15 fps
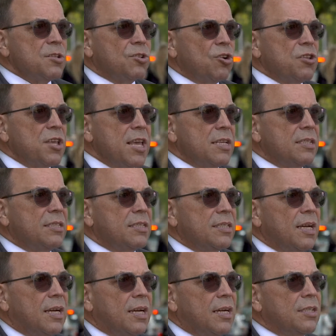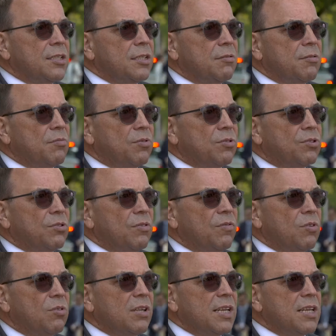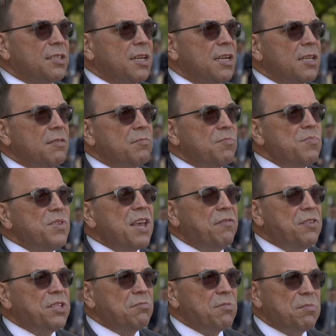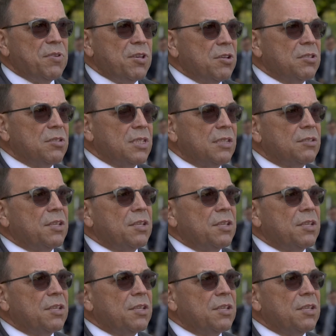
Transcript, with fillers: To nie jest tak, że po prostu w ogóle jeżeli nie widzimy pieniądza,